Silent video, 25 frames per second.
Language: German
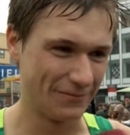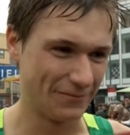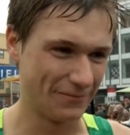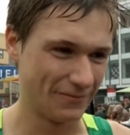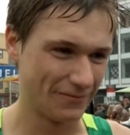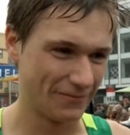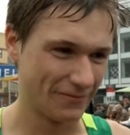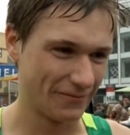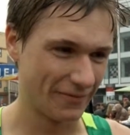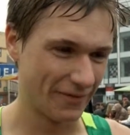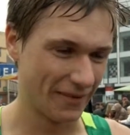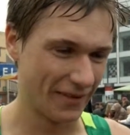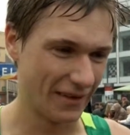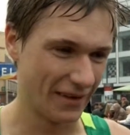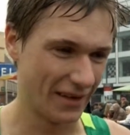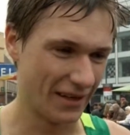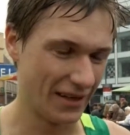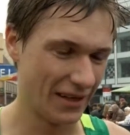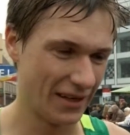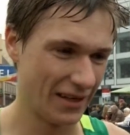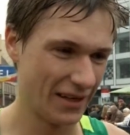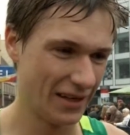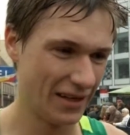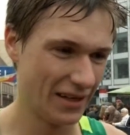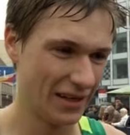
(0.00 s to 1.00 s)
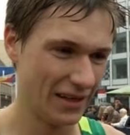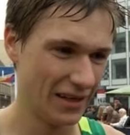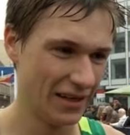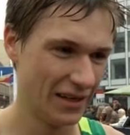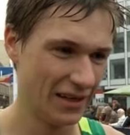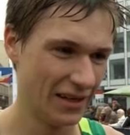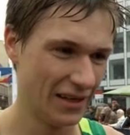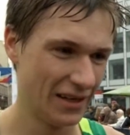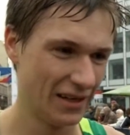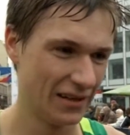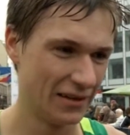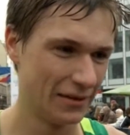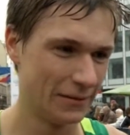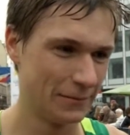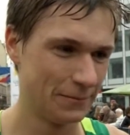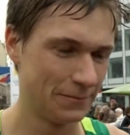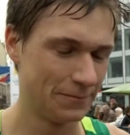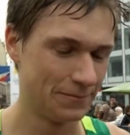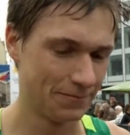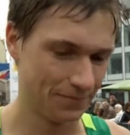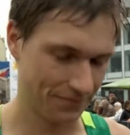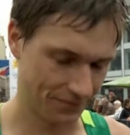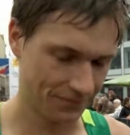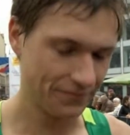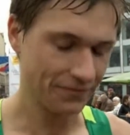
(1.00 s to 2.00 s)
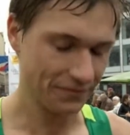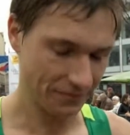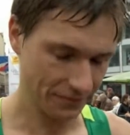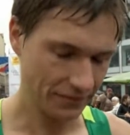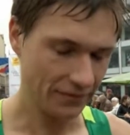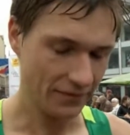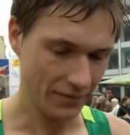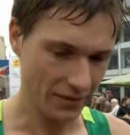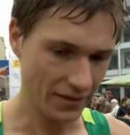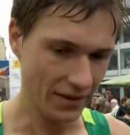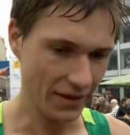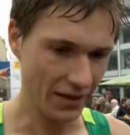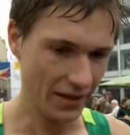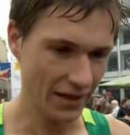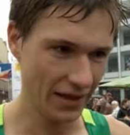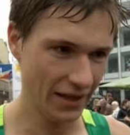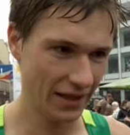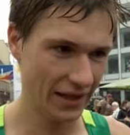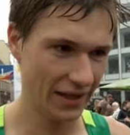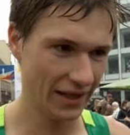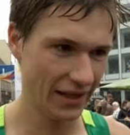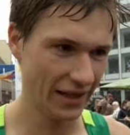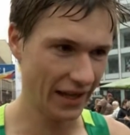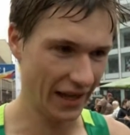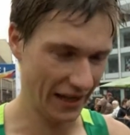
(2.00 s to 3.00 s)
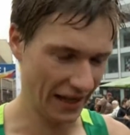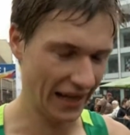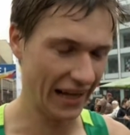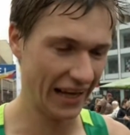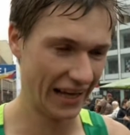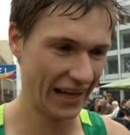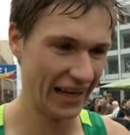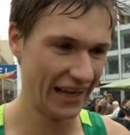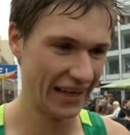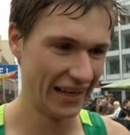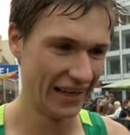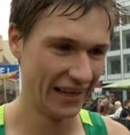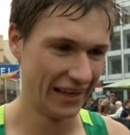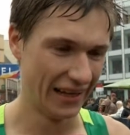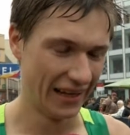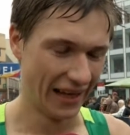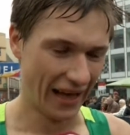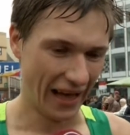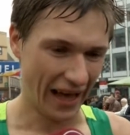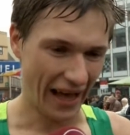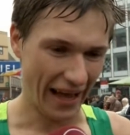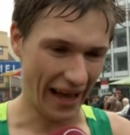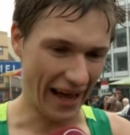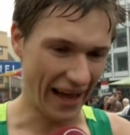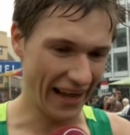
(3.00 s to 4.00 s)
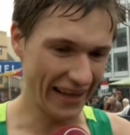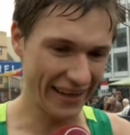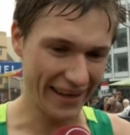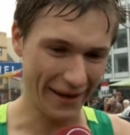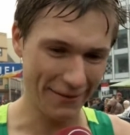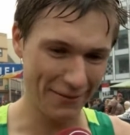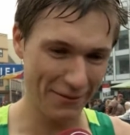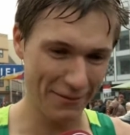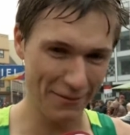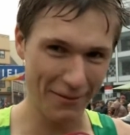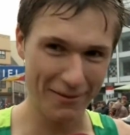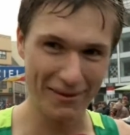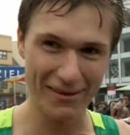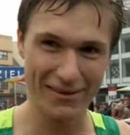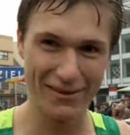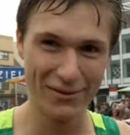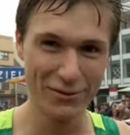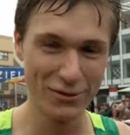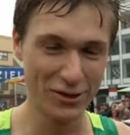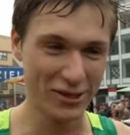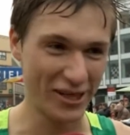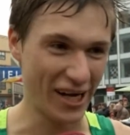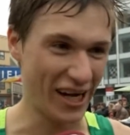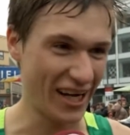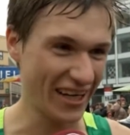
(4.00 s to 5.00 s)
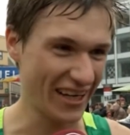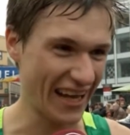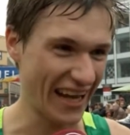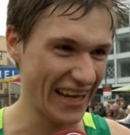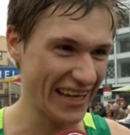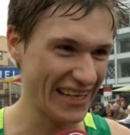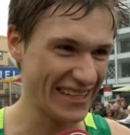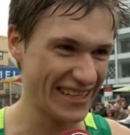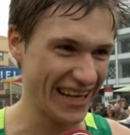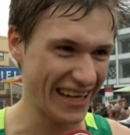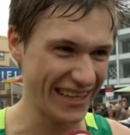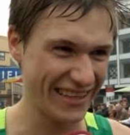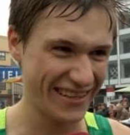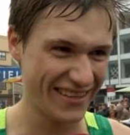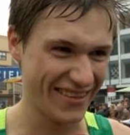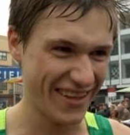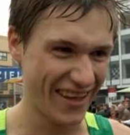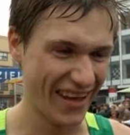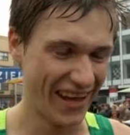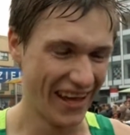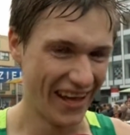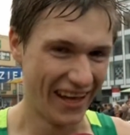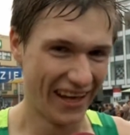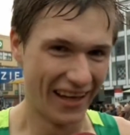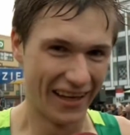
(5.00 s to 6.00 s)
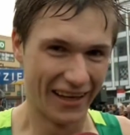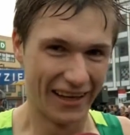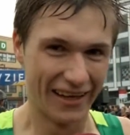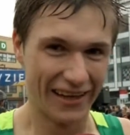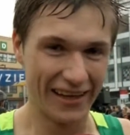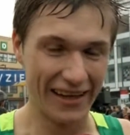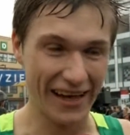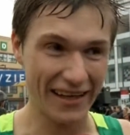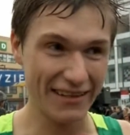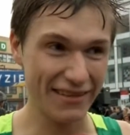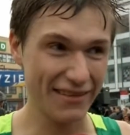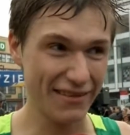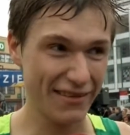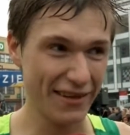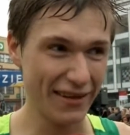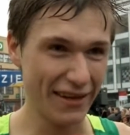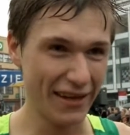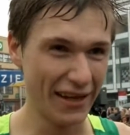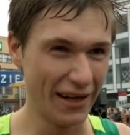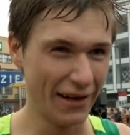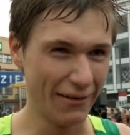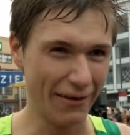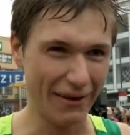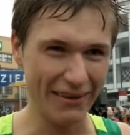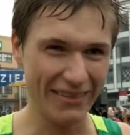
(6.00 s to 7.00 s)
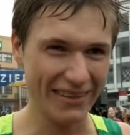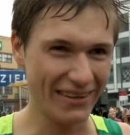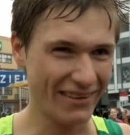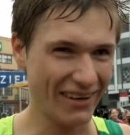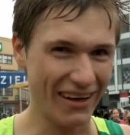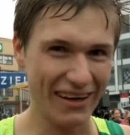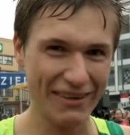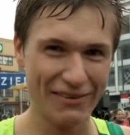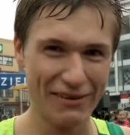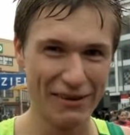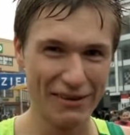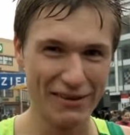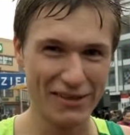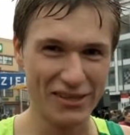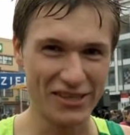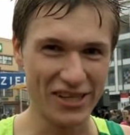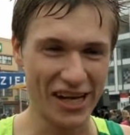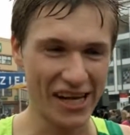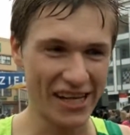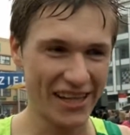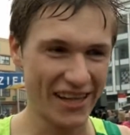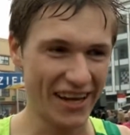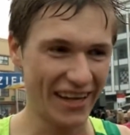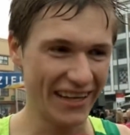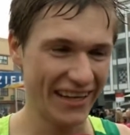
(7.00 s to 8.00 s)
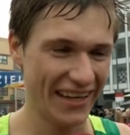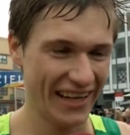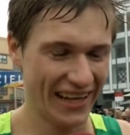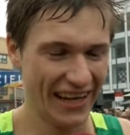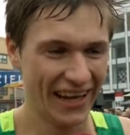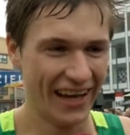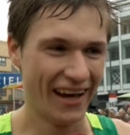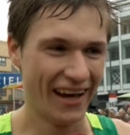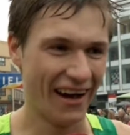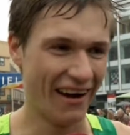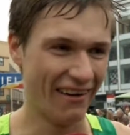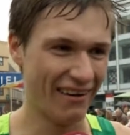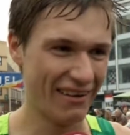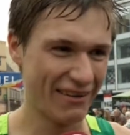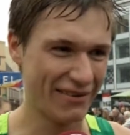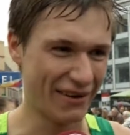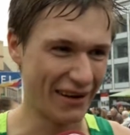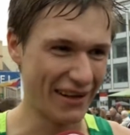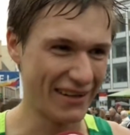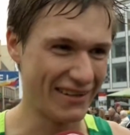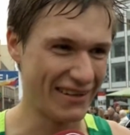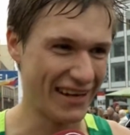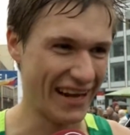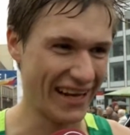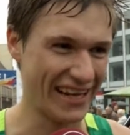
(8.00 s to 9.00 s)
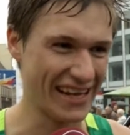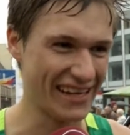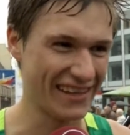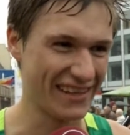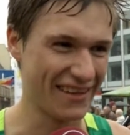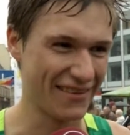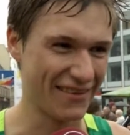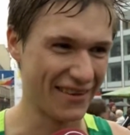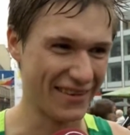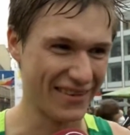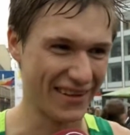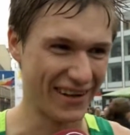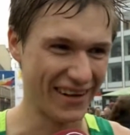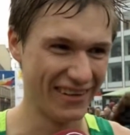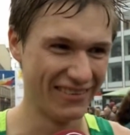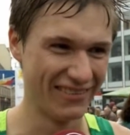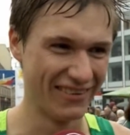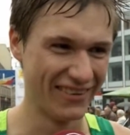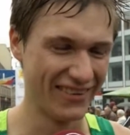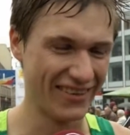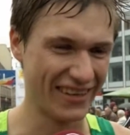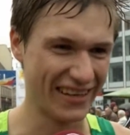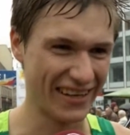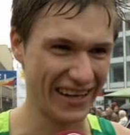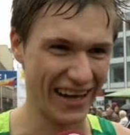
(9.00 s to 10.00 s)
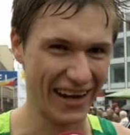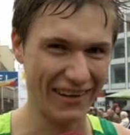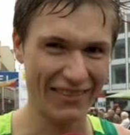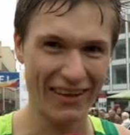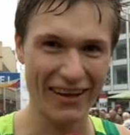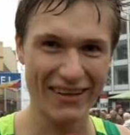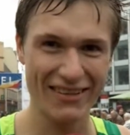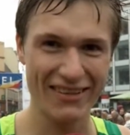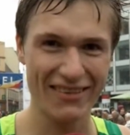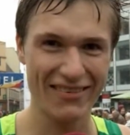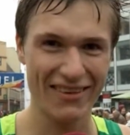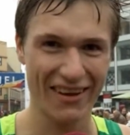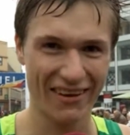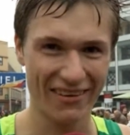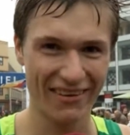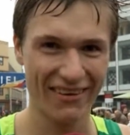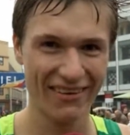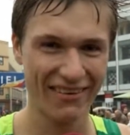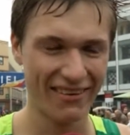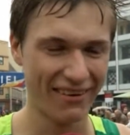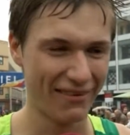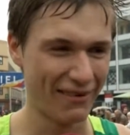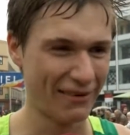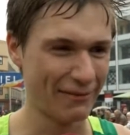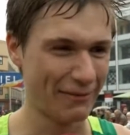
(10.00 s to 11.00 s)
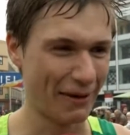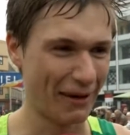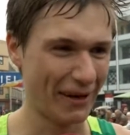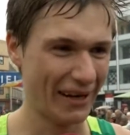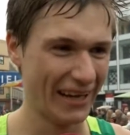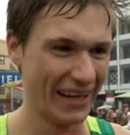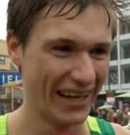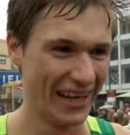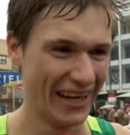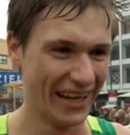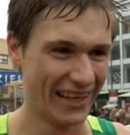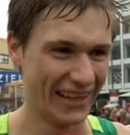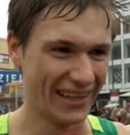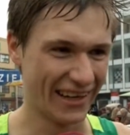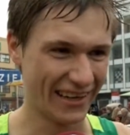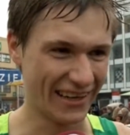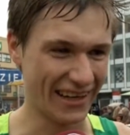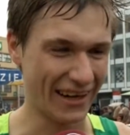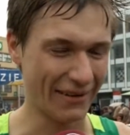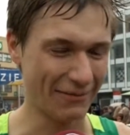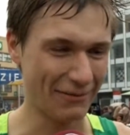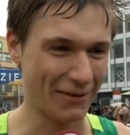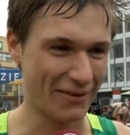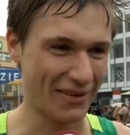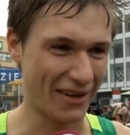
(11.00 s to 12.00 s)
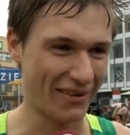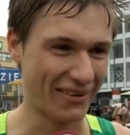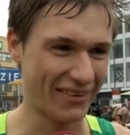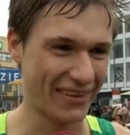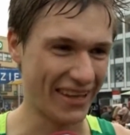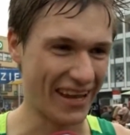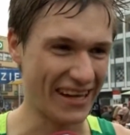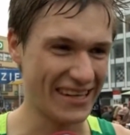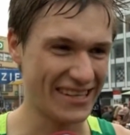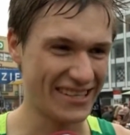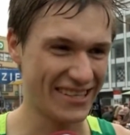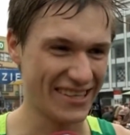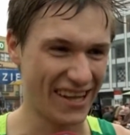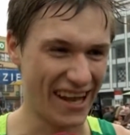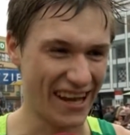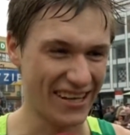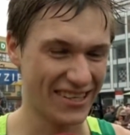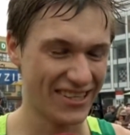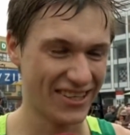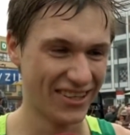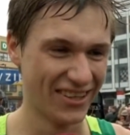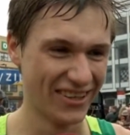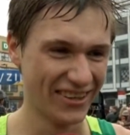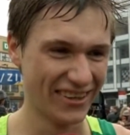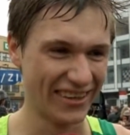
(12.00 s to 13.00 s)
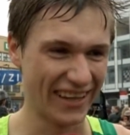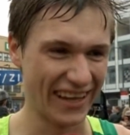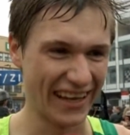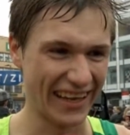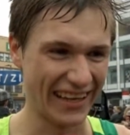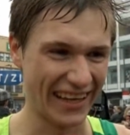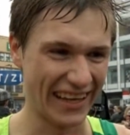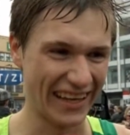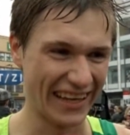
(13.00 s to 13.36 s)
Du bist lange vorne mitgelaufen, aber du hast sogar Dritter eine ganze ja. Zeit lang. Ja, ich habe es ein bisschen zu stark eingeschätzt. Die ersten 10 Kilometer war ich viel zu schnell dran, aber das war das Lehrgeld, das man zahlen muss. Ich glaube, nächstes Jahr, wenn ich wieder mitmache, dann klappt das auch mit drei, drei Stunden, denke